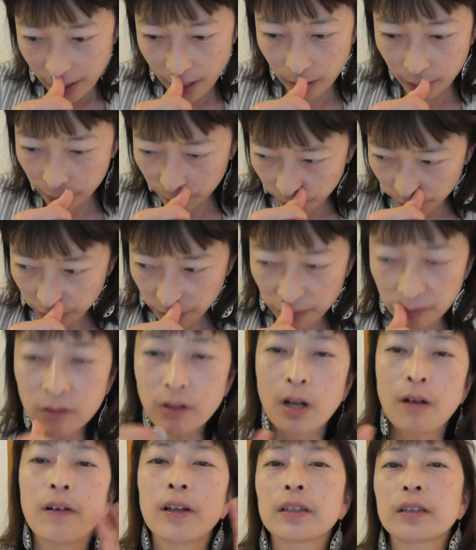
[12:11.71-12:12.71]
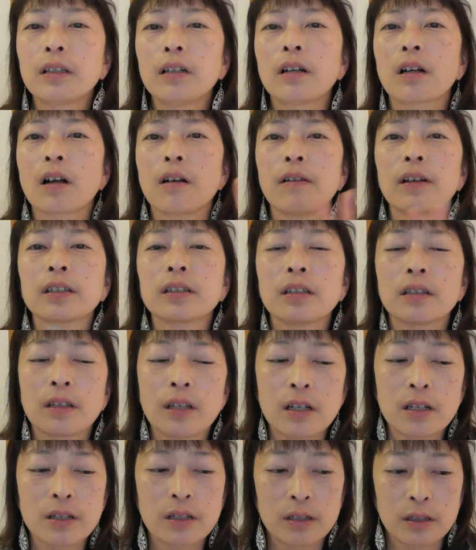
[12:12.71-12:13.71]
あのもちろん変わったら変わった
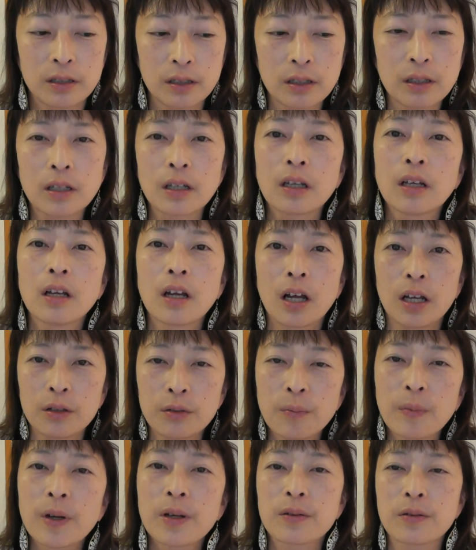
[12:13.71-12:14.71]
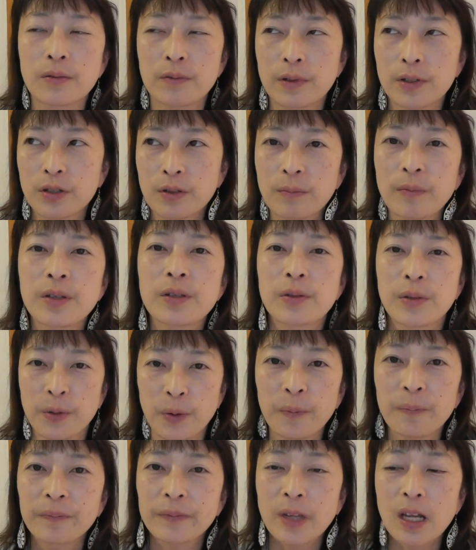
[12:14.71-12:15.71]
なりきにアドバイスはします
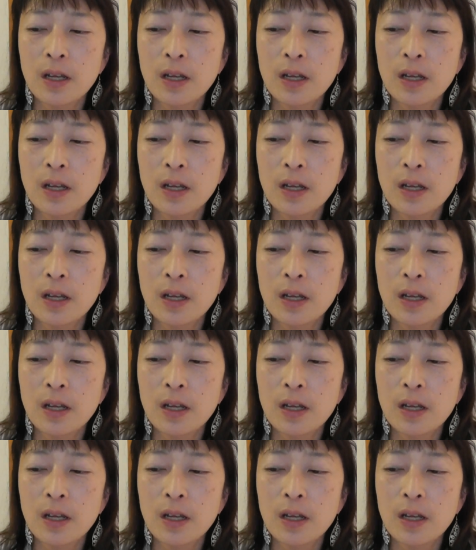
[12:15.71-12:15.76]
よ